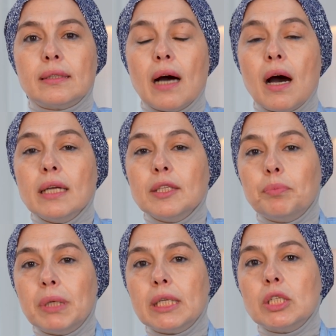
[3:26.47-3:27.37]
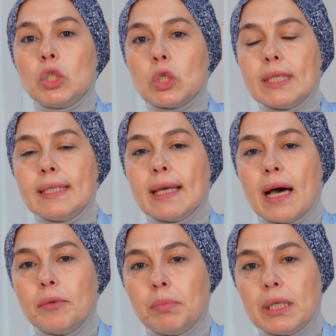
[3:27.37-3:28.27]
rahat bir
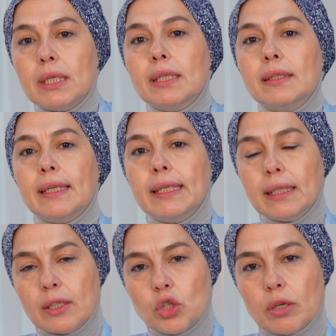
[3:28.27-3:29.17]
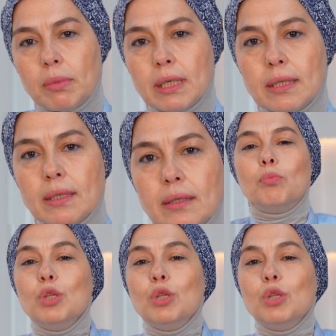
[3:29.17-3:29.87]
cinsel birliktelik yaşamaz.